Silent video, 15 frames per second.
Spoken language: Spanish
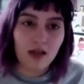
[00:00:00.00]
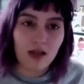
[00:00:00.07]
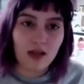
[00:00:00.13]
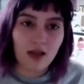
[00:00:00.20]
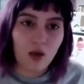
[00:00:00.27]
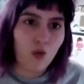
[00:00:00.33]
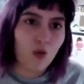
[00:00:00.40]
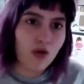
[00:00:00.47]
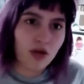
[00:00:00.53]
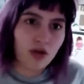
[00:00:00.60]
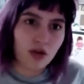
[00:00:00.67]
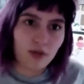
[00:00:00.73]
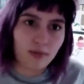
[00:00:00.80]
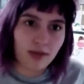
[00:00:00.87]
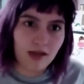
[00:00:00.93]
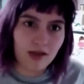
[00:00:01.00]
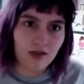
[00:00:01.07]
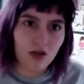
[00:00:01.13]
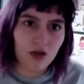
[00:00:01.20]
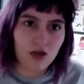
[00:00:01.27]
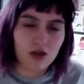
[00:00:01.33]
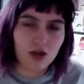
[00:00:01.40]
eh, de julio de
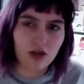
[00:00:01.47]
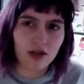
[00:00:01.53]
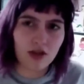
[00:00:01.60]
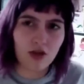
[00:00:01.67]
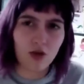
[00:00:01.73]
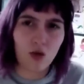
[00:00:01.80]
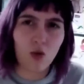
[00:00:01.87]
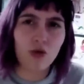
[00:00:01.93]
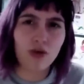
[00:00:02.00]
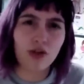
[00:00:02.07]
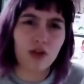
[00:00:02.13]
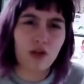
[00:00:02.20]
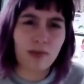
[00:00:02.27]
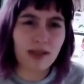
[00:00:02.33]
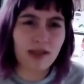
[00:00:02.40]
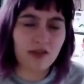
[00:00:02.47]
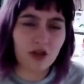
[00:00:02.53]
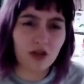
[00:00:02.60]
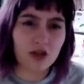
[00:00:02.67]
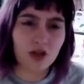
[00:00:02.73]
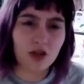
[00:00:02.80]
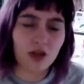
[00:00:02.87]
2018 creo, o junio de
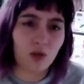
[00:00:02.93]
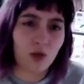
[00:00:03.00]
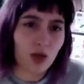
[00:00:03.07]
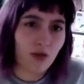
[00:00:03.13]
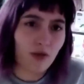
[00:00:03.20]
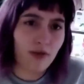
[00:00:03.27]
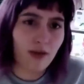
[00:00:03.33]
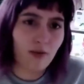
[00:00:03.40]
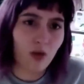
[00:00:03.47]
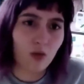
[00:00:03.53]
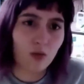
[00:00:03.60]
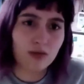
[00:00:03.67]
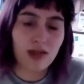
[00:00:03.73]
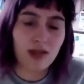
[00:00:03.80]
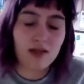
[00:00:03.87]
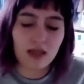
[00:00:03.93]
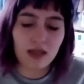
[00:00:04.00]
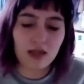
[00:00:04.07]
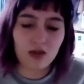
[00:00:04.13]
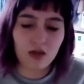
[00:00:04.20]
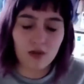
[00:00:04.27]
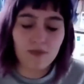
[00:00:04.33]
2018, que es cuando vivíamos juntas y
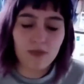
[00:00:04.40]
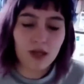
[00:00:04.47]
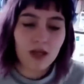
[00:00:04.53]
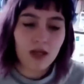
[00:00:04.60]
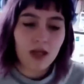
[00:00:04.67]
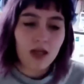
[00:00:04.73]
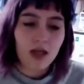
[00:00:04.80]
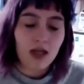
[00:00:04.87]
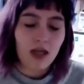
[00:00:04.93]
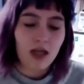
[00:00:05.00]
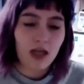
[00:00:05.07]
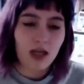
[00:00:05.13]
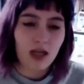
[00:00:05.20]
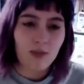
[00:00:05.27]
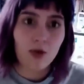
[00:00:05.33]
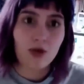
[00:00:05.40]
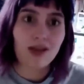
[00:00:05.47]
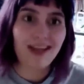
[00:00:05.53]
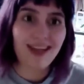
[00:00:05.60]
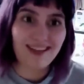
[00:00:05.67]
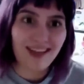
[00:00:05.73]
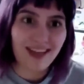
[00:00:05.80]
listo. Eh, ¿Por
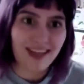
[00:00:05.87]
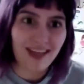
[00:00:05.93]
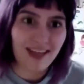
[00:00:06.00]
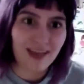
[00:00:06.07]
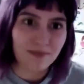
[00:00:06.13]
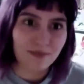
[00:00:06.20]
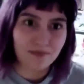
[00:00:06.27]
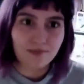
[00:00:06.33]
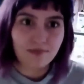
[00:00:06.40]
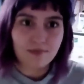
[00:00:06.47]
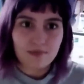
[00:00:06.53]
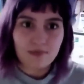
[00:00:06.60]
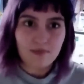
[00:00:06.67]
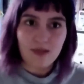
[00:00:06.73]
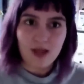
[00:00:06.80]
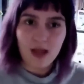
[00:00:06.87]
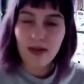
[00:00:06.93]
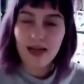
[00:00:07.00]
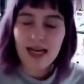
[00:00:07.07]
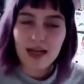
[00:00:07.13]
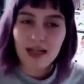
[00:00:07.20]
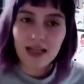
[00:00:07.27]
qué la saqué?
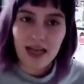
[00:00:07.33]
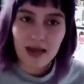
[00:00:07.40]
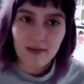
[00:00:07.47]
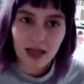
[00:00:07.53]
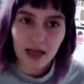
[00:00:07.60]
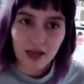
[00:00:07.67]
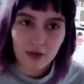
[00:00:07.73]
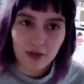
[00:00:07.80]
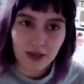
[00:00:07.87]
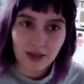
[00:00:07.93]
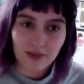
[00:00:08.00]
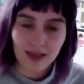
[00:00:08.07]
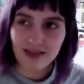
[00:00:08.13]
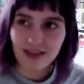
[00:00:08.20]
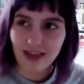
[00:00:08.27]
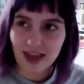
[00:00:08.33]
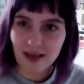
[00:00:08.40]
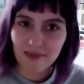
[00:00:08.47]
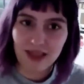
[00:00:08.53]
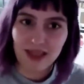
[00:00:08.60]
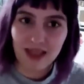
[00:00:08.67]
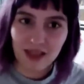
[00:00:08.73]
Para reclamarle, obviamente,
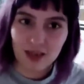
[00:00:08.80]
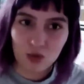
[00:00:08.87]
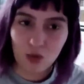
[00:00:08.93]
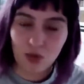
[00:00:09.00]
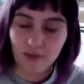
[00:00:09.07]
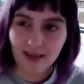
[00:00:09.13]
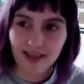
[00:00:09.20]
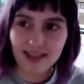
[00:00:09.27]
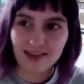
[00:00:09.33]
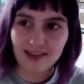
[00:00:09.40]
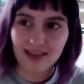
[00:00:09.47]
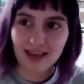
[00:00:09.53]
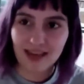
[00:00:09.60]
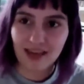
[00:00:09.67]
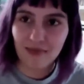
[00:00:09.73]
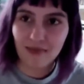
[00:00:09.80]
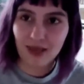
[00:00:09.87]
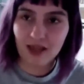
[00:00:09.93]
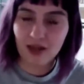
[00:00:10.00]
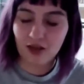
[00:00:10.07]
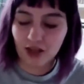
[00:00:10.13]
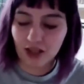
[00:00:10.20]
amiga, tus bombachas están en
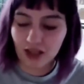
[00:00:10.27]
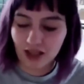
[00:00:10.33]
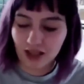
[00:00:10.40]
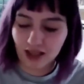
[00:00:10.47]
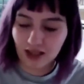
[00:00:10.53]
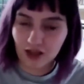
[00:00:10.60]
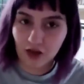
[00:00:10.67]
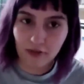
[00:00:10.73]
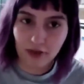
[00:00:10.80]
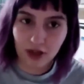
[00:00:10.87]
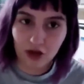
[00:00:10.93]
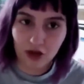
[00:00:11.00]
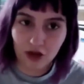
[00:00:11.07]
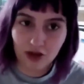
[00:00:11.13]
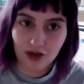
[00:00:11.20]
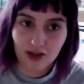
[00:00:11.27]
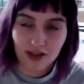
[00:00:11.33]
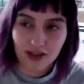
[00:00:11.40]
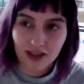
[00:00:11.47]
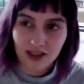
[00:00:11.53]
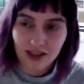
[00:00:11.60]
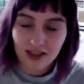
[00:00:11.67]
medio del comedor,